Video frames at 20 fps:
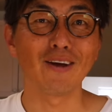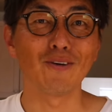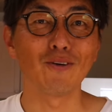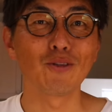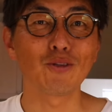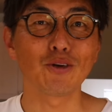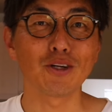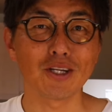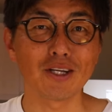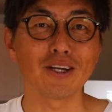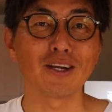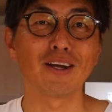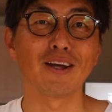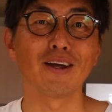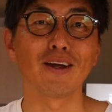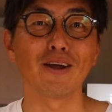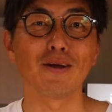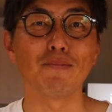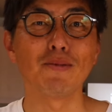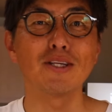本当に、
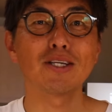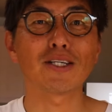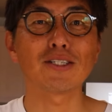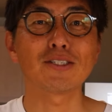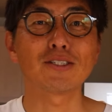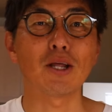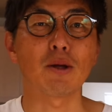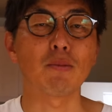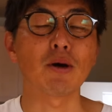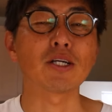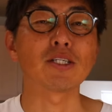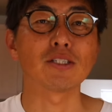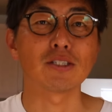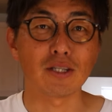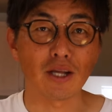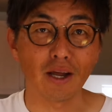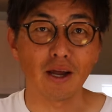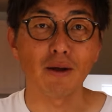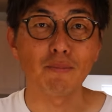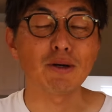目指してまし
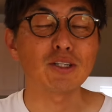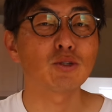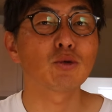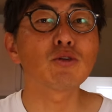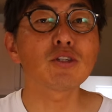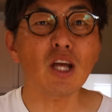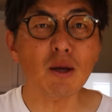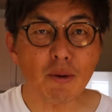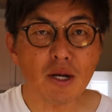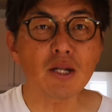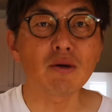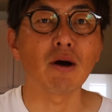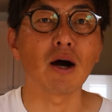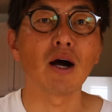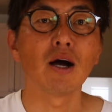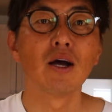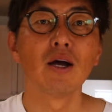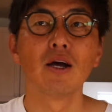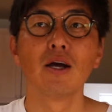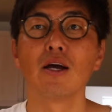て、そのためには、